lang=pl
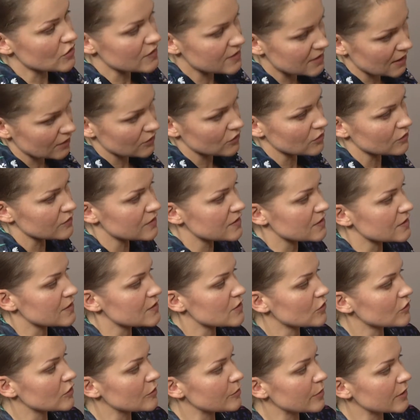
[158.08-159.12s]
ostatnią z tej
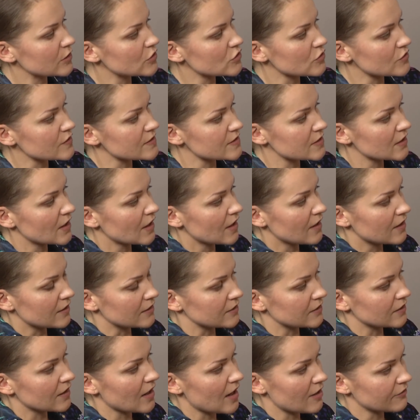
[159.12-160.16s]
strony patrząc
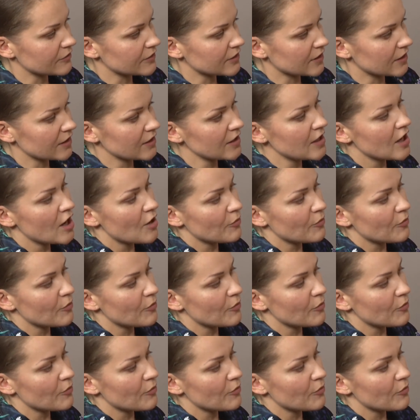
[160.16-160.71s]
e, haftkę,